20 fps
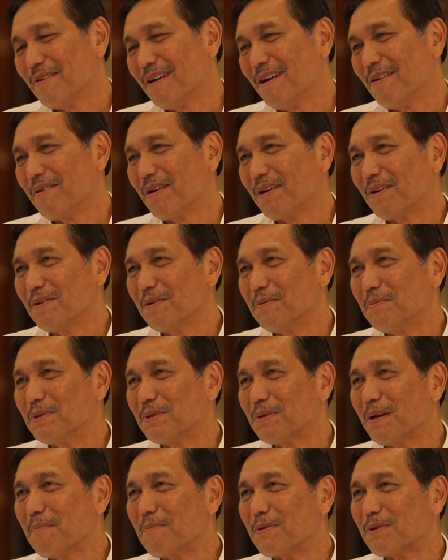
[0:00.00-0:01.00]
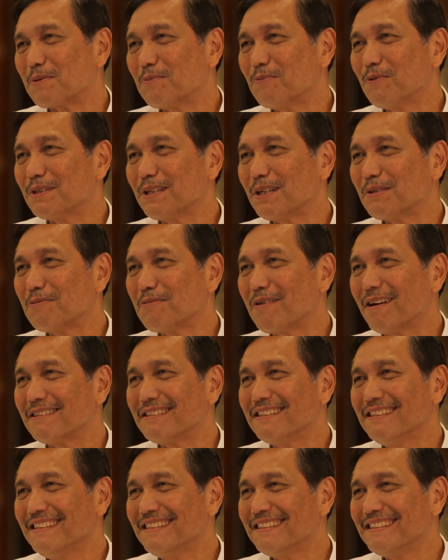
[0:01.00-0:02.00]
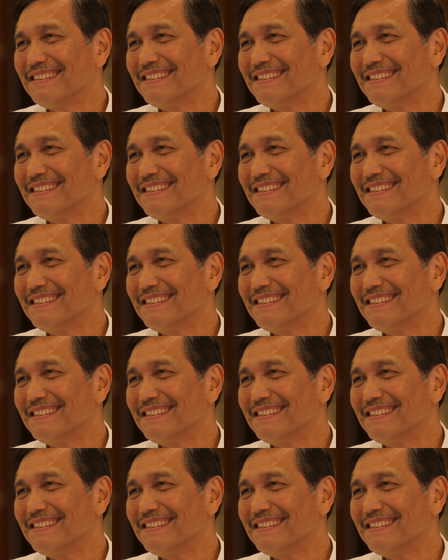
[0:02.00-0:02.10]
Wow, lagu The Beatles hampir semua saya suka sih.